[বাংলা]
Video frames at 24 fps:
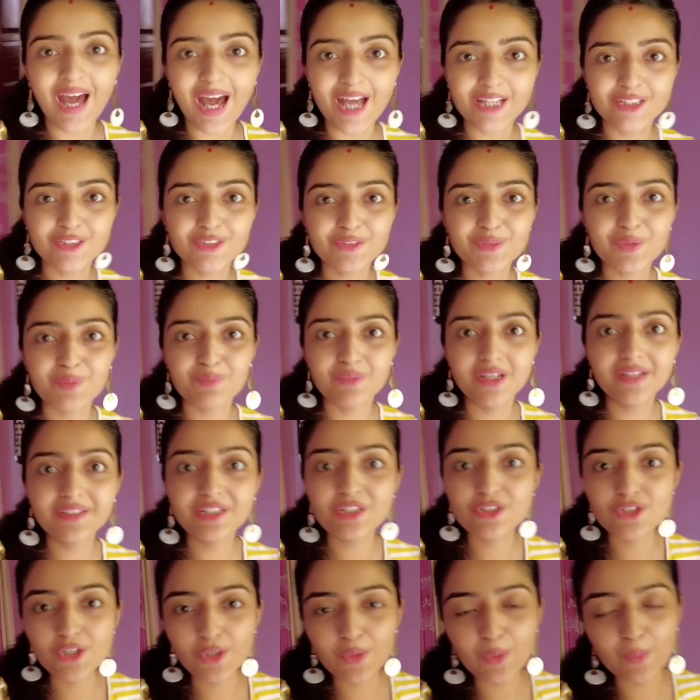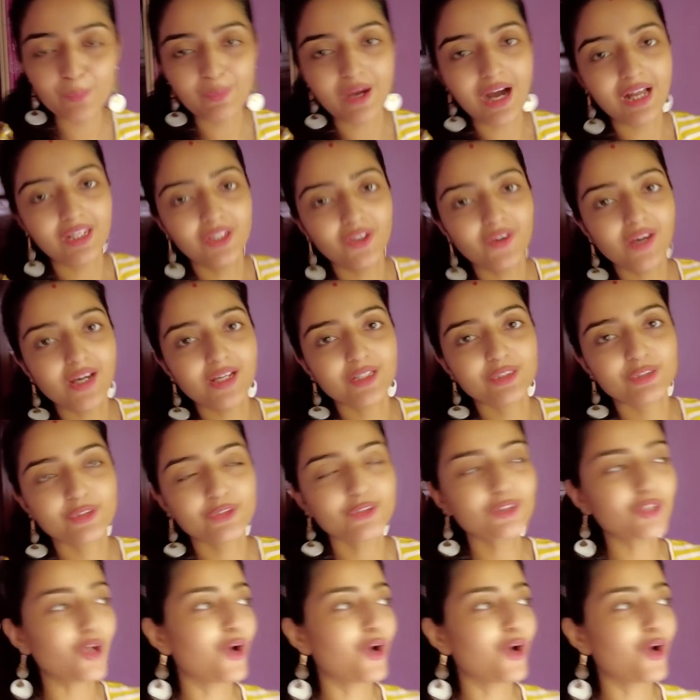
আছো তোমরা নিশ্চয়ই খুব ভালো আছো